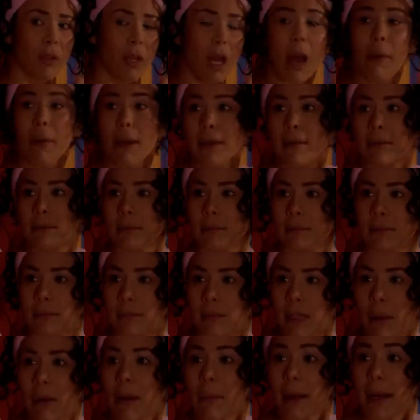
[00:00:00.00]
A ver,
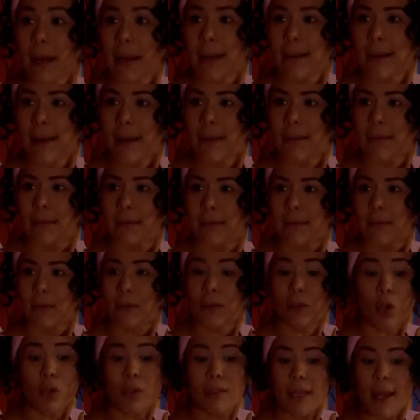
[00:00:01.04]
a ver, Macarena.
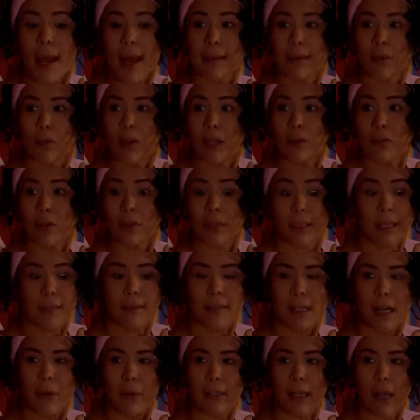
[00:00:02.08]
No se hace una tortilla
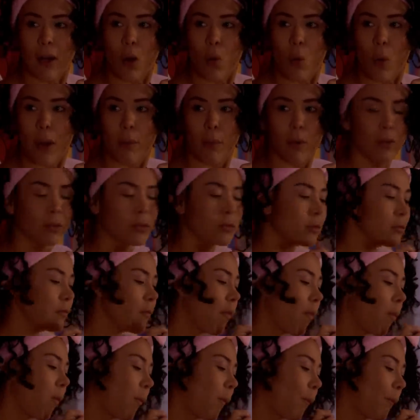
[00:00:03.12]
sin reventar los huevos.
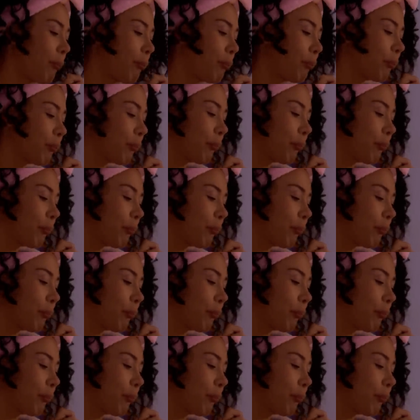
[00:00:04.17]
Ay, no tienes que